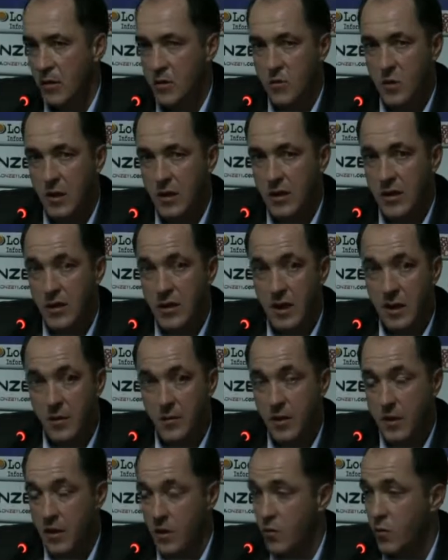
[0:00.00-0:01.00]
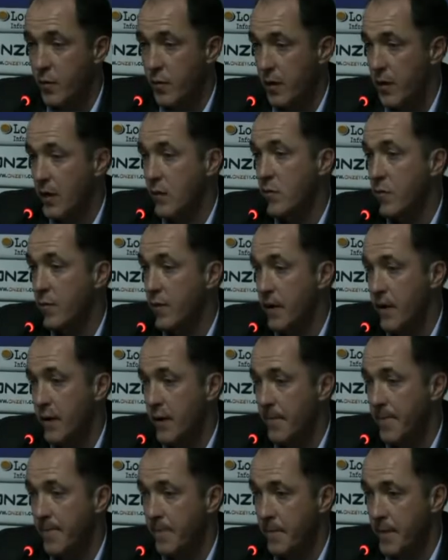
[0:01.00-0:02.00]
squadra che abbia recuperato
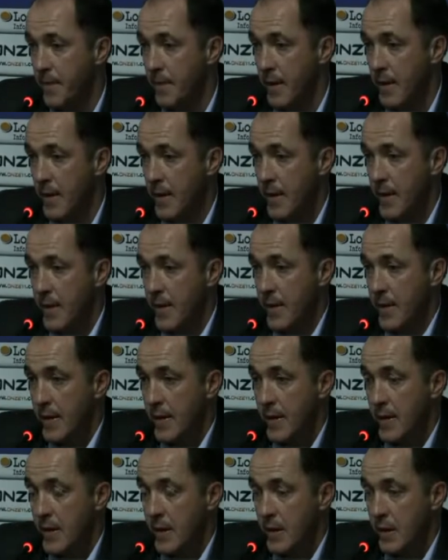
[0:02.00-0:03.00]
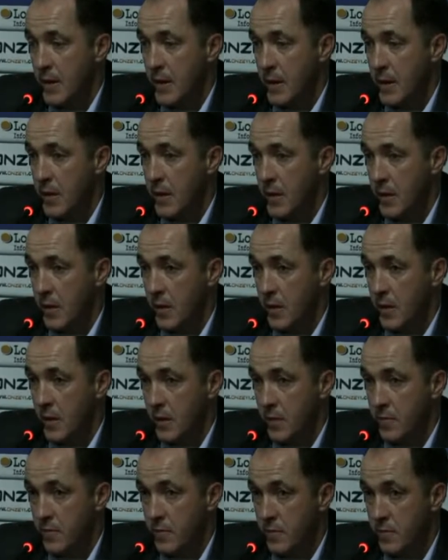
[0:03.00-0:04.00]
bene.
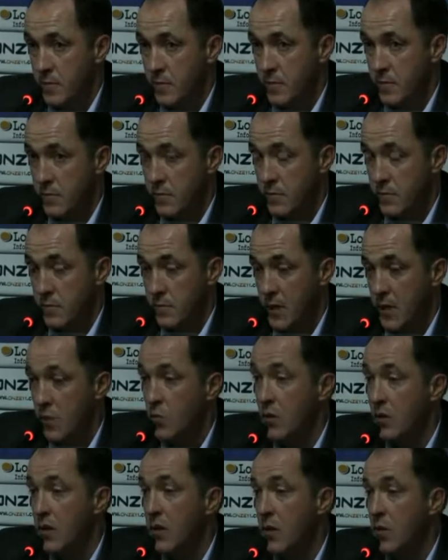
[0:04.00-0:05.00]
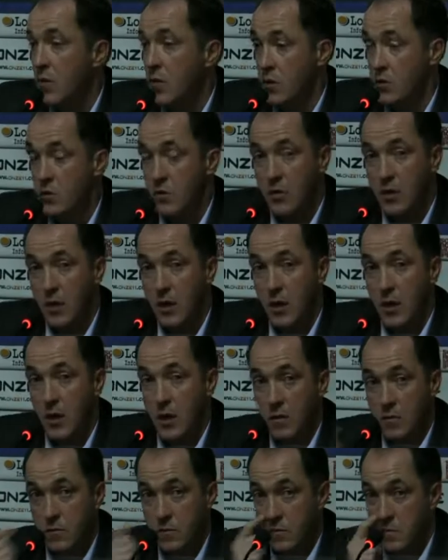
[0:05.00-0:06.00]
E, e quindi questo sarà,
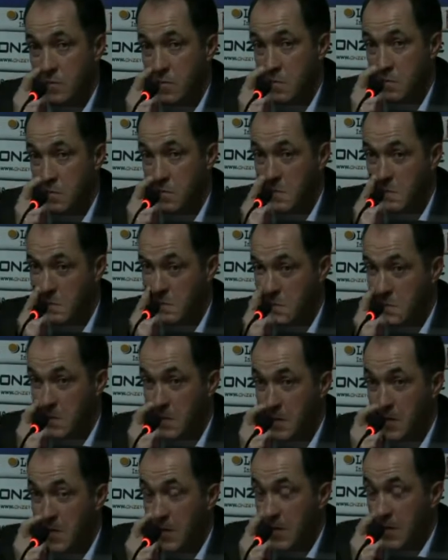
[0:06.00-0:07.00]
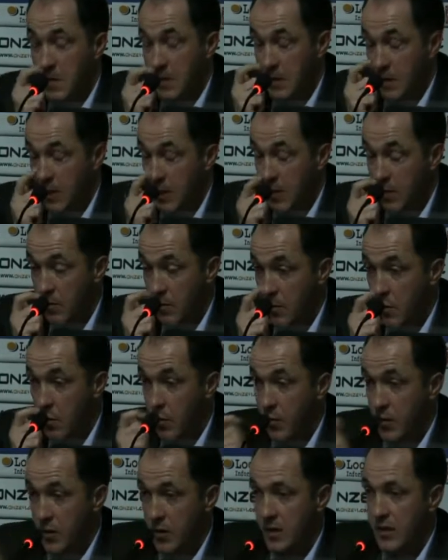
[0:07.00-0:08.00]
un, sarà una
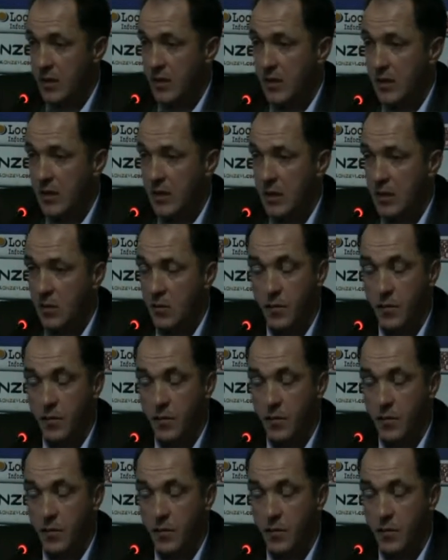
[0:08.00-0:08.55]
componente che terrò